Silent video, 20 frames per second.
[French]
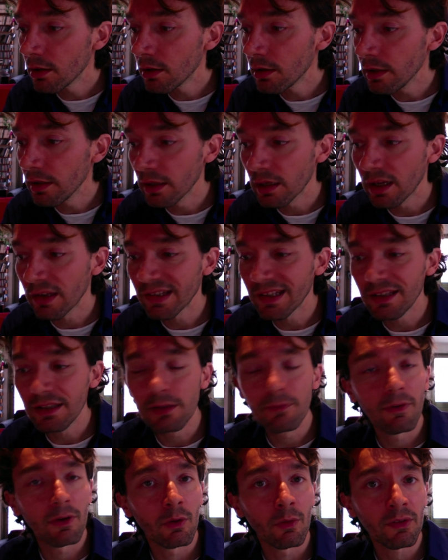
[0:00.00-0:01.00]
et qu'est-ce qui
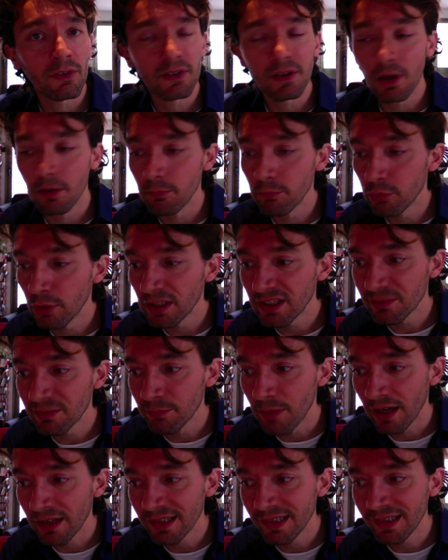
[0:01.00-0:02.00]
différencie un poète
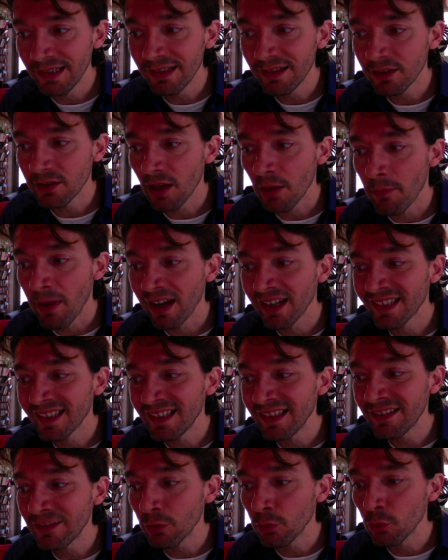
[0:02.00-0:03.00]
marxiste d'un
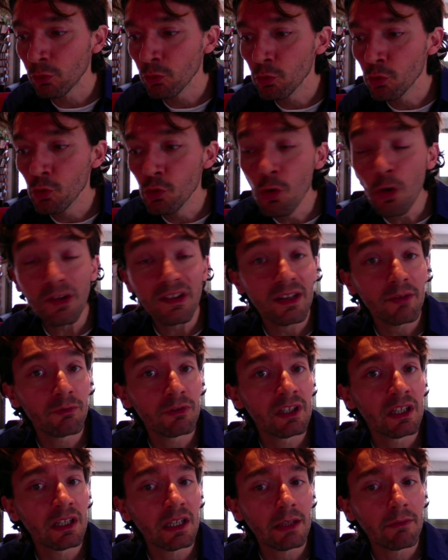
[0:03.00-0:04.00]
marxiste tout court si vous
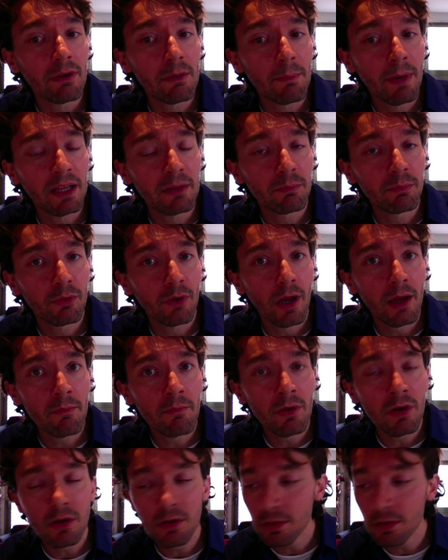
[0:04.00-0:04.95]
n'écrivez pas de poèmes